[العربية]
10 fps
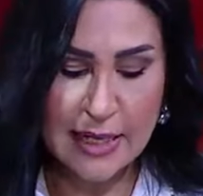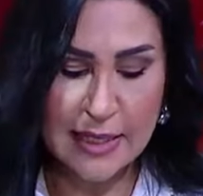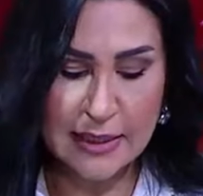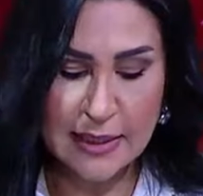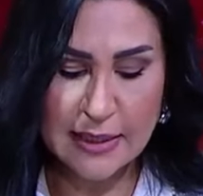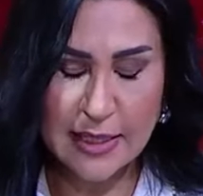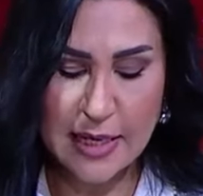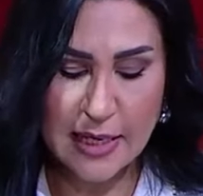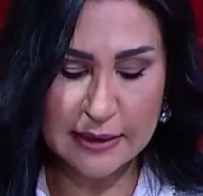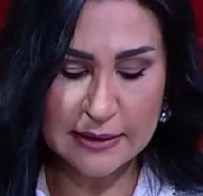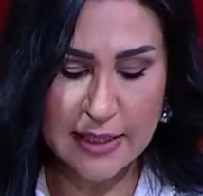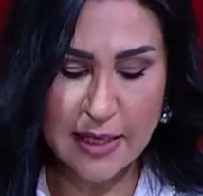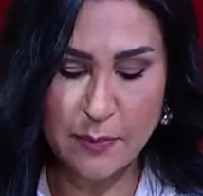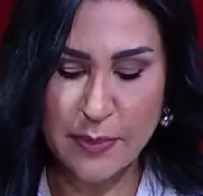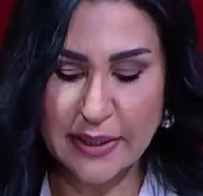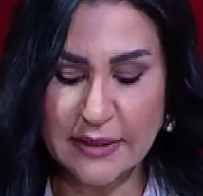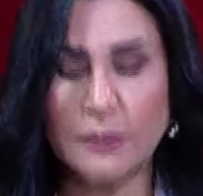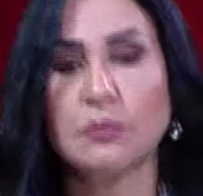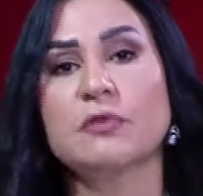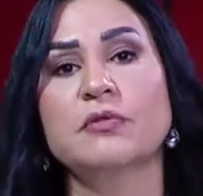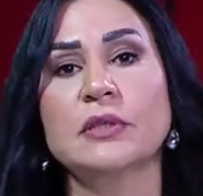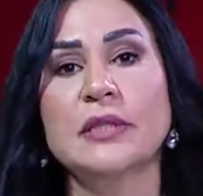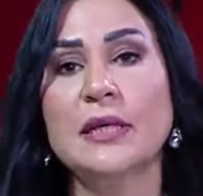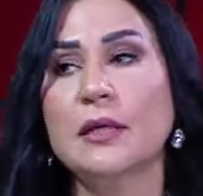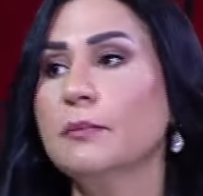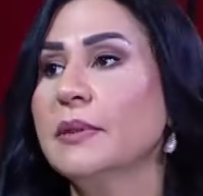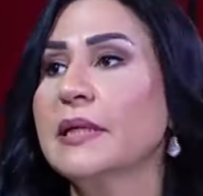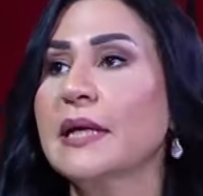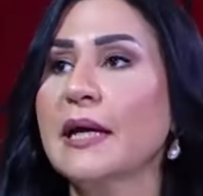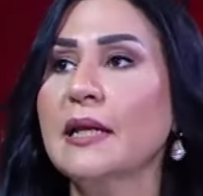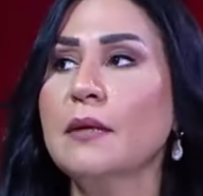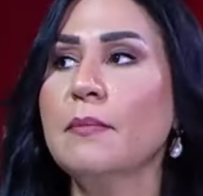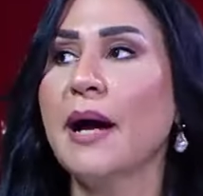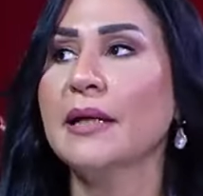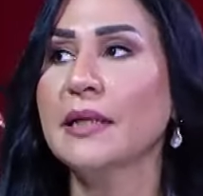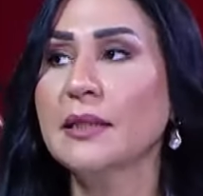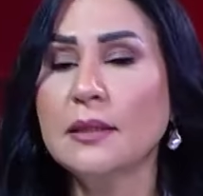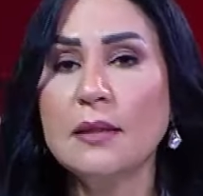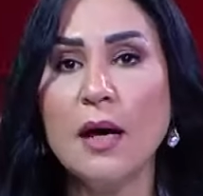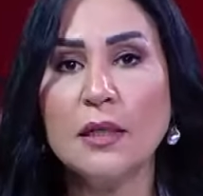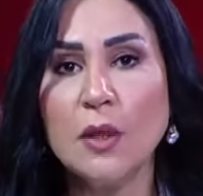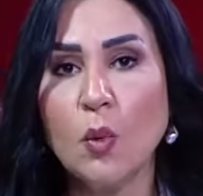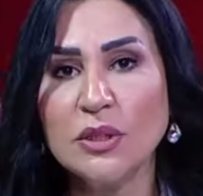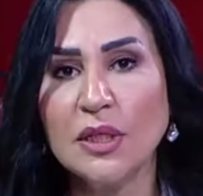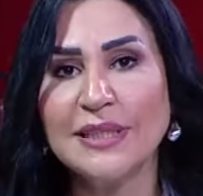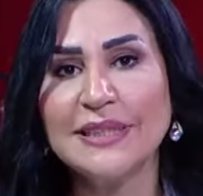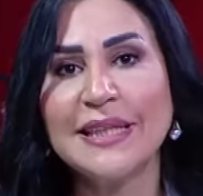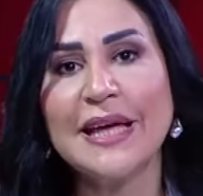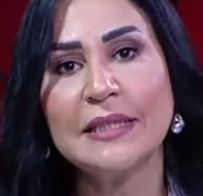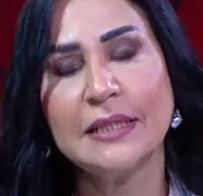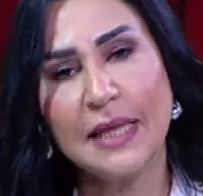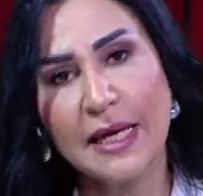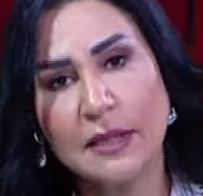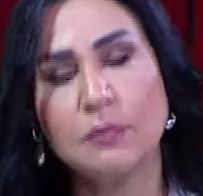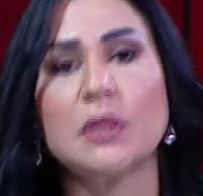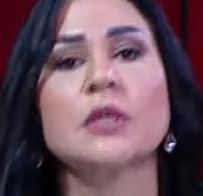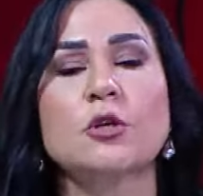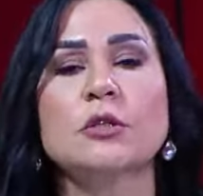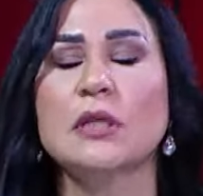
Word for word: لقينا حساب باسم فضيلة بيتكلم عن أن النهاردة وصلت تهديدات من إدارة